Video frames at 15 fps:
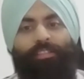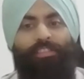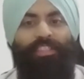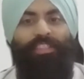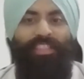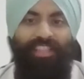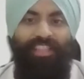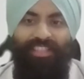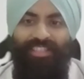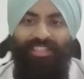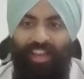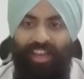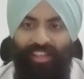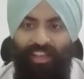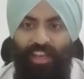जितना
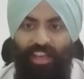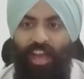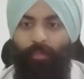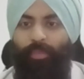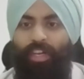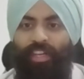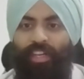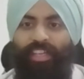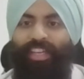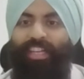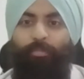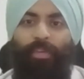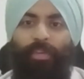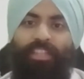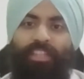ज्यादा आपका
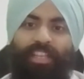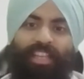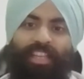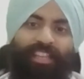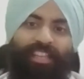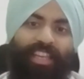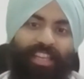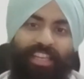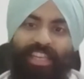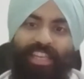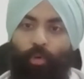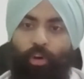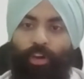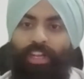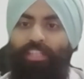ग्रेड बढ़ता जाता है यानी कि
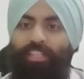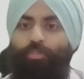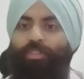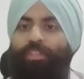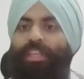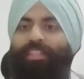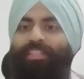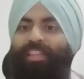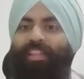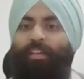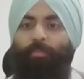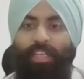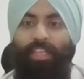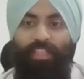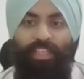बॉल्डनेस उतना ज्यादा
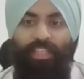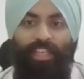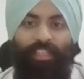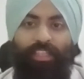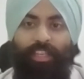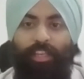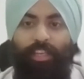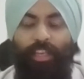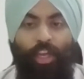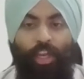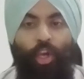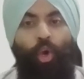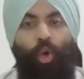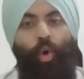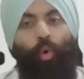बढ़ते जाता है
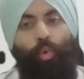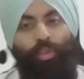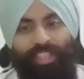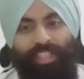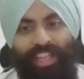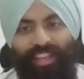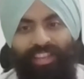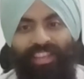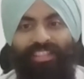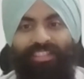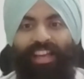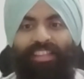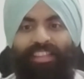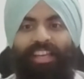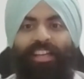उतना ही
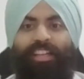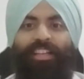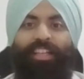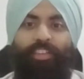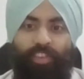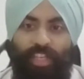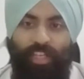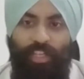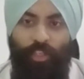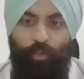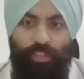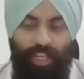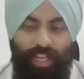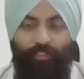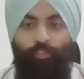ज्यादा डिफिकल्ट
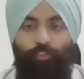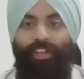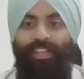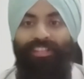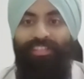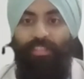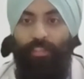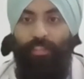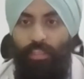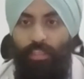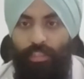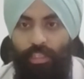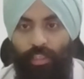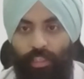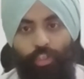होता है फॉर अ
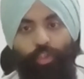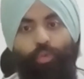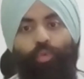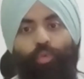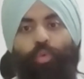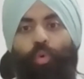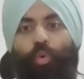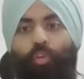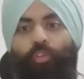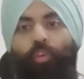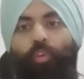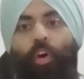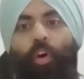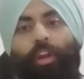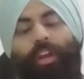सर्जन टू गो
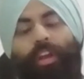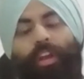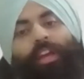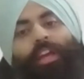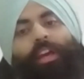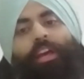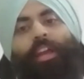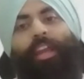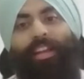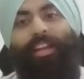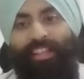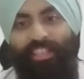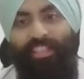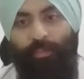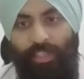फॉर हेयर
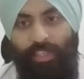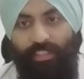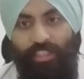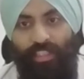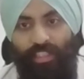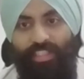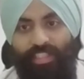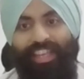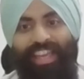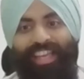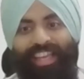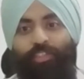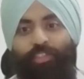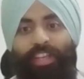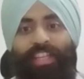ट्रांसप्लांट सर्जरी
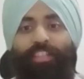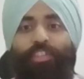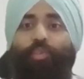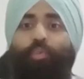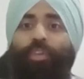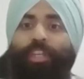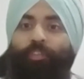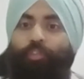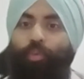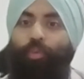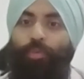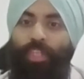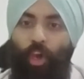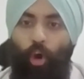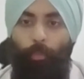एज वेल एज टू गिव यू
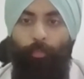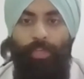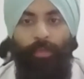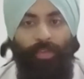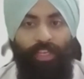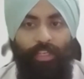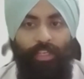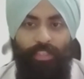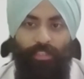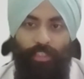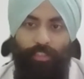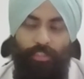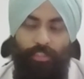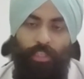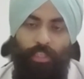दी ऑप्टिमल रिजल्ट